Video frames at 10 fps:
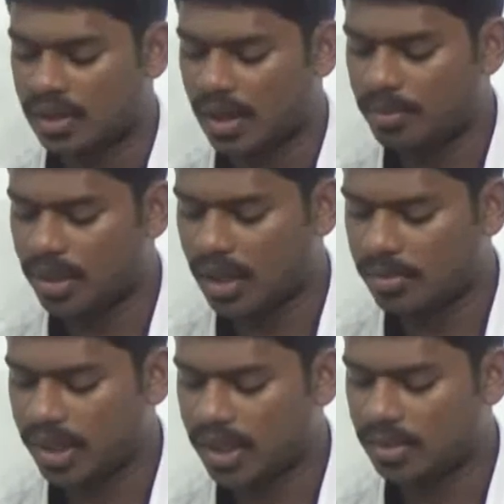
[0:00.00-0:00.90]

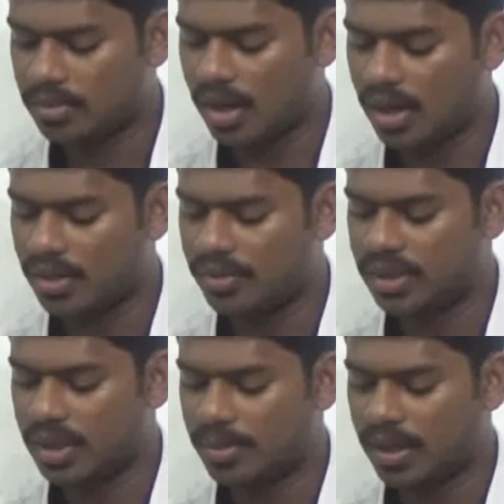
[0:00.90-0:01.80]
கம்பராமாயணம்
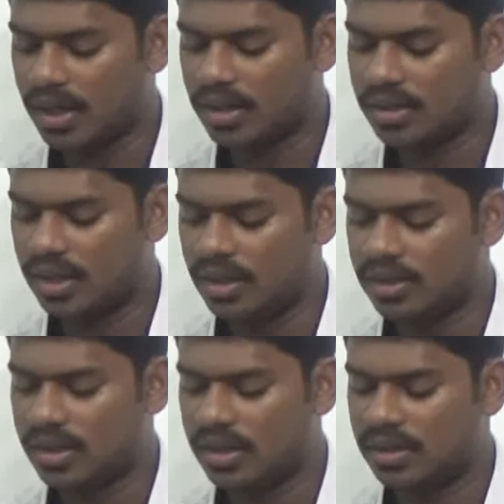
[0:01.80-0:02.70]
நாடவிட்ட படலத்தில்
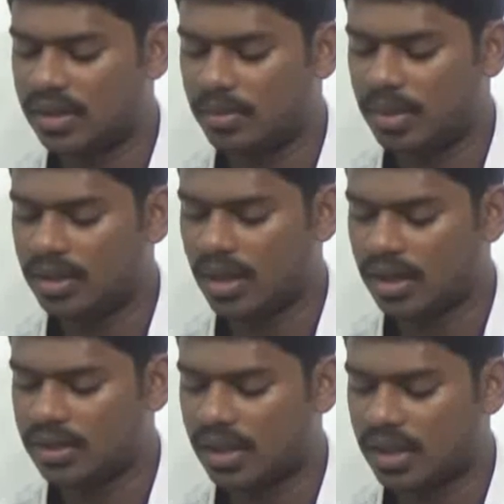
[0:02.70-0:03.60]
தென் தமிழ்
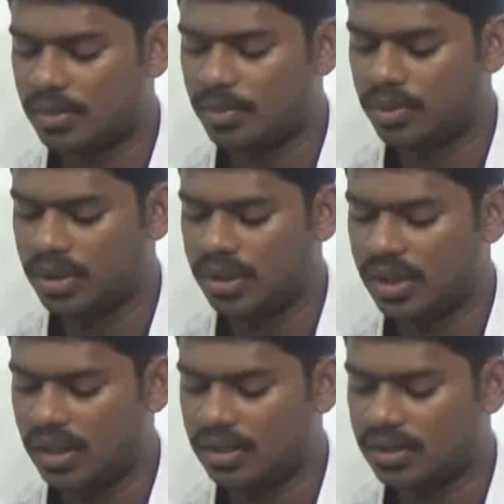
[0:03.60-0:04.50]
நாட்டகன்
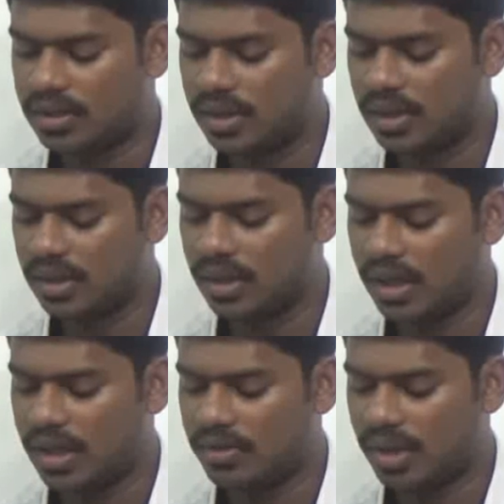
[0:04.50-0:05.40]
பொறியியல்
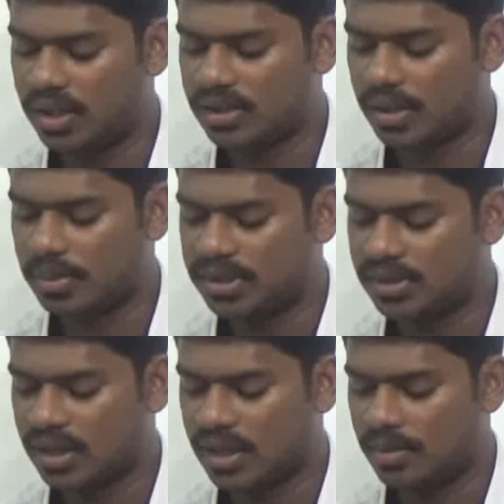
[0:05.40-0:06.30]
திருளணிவன்
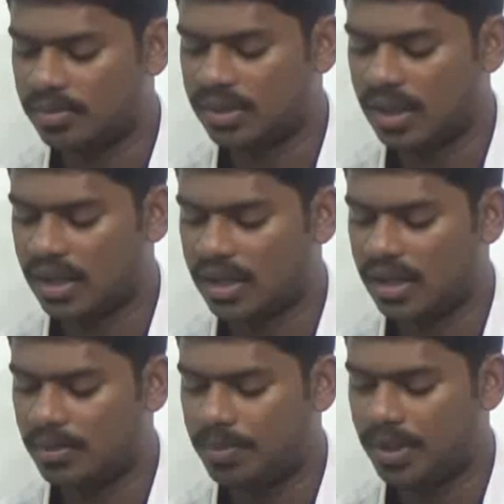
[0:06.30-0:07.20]
தமிழ்ச்சங்கம்
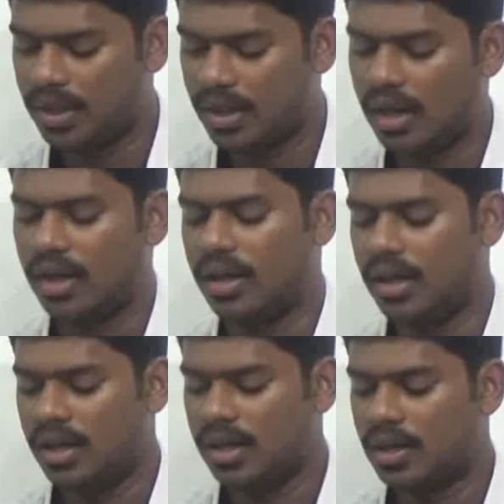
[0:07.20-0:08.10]
சேர்க்கிற்பீரல்
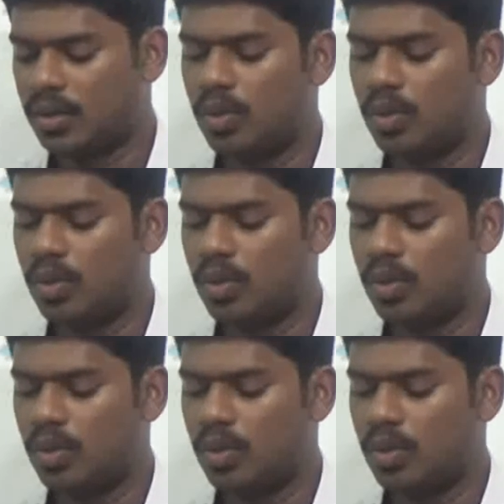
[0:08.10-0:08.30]
என்று